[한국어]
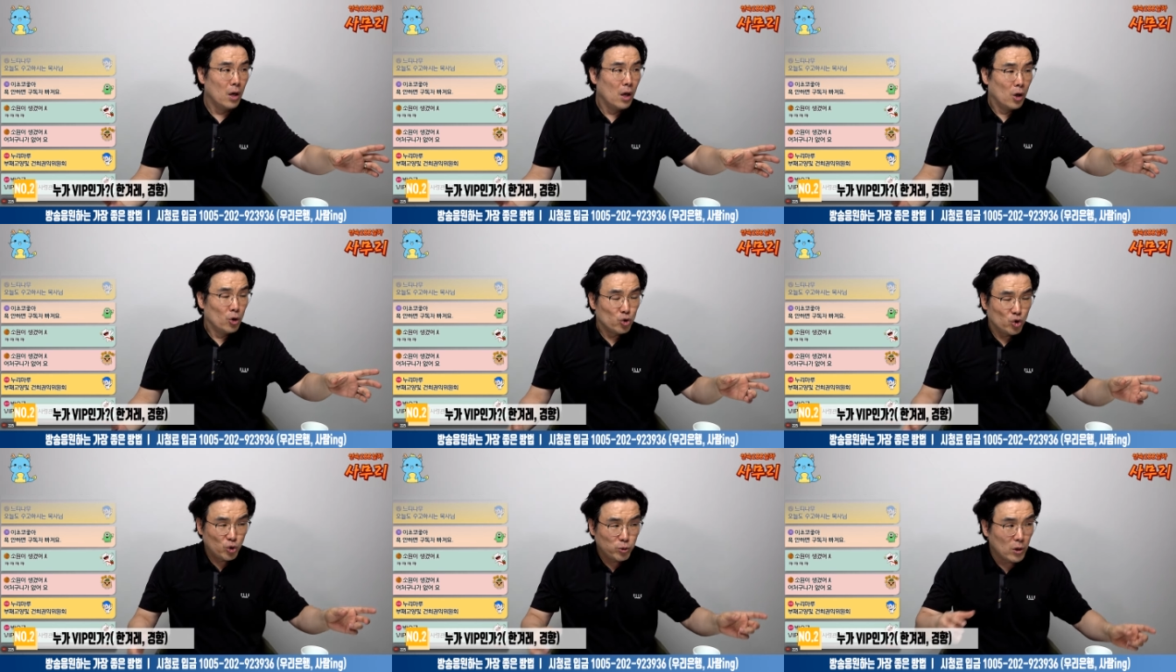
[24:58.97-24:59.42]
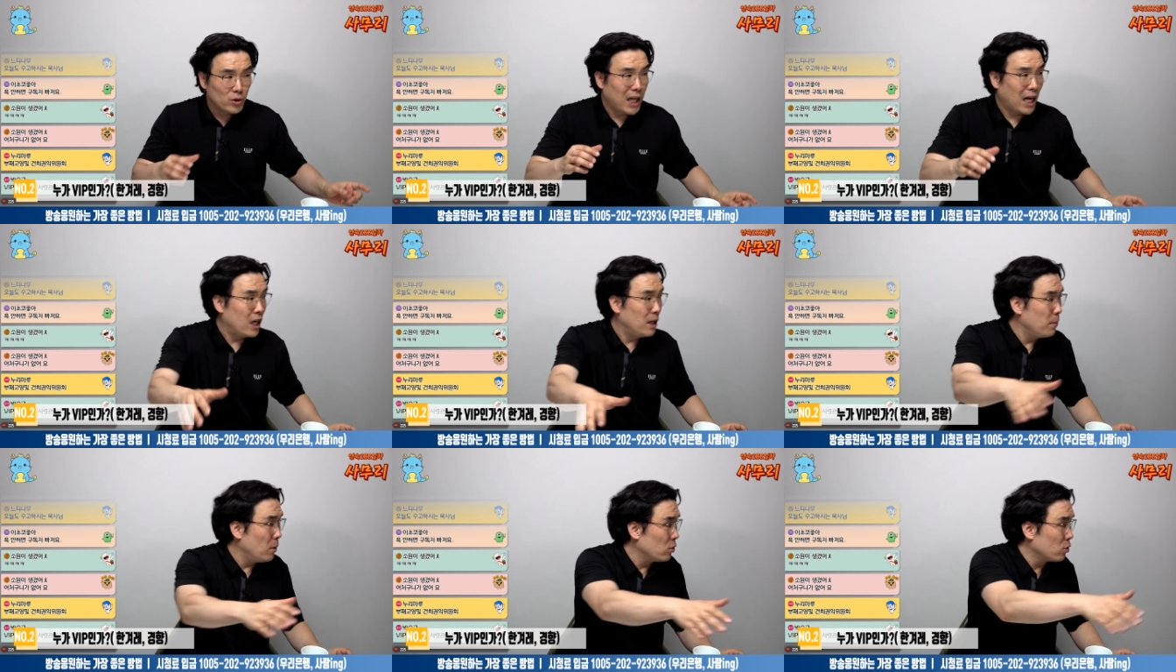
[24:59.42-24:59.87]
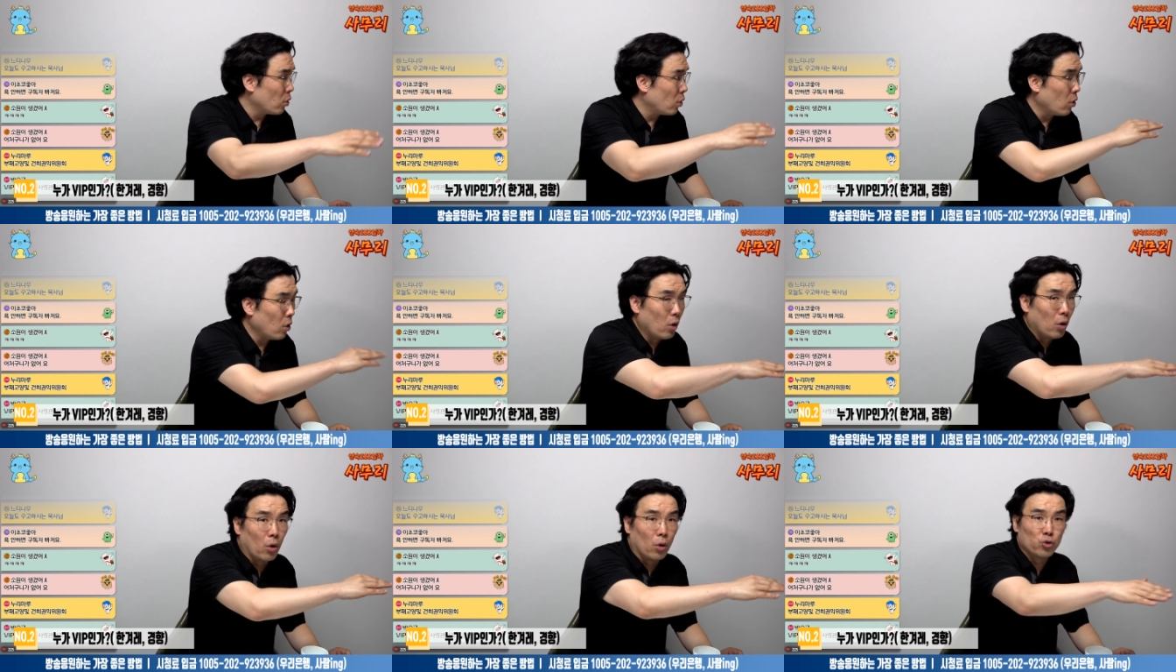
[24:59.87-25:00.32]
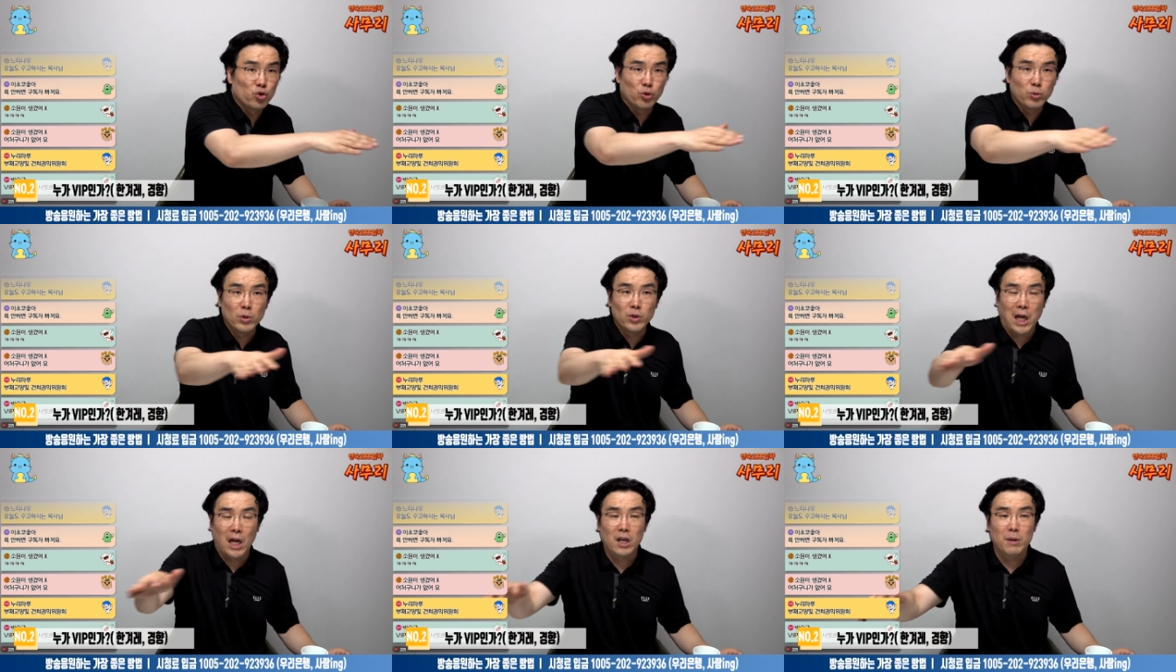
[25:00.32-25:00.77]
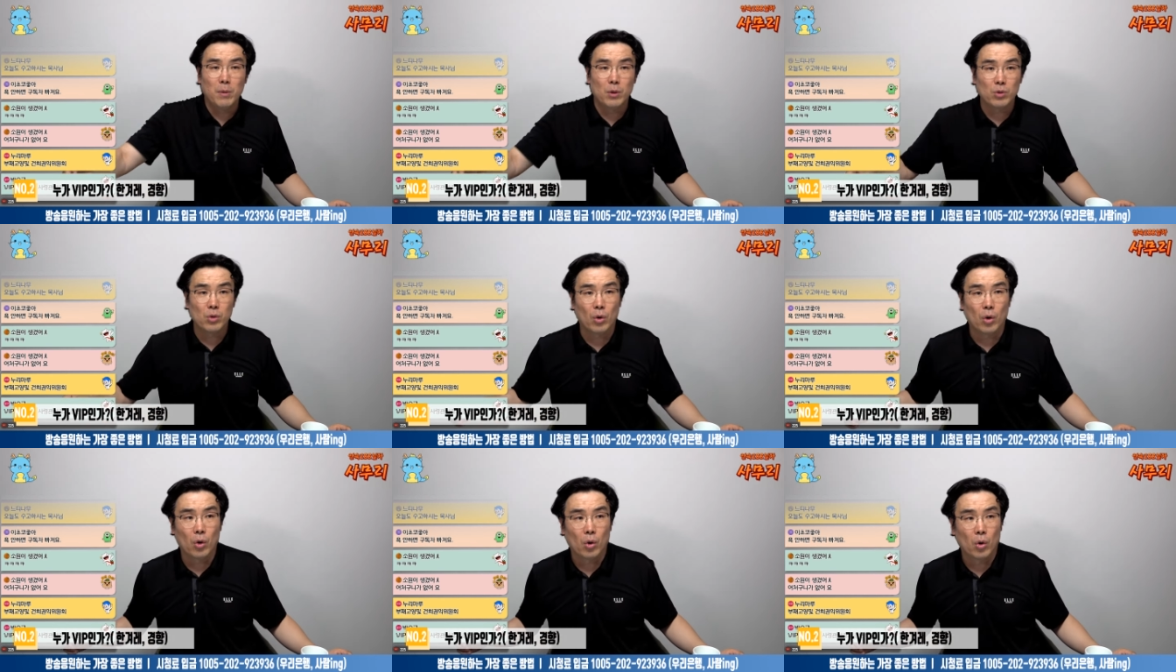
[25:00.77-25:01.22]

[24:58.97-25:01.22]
주변 다니면서 주변 다니면서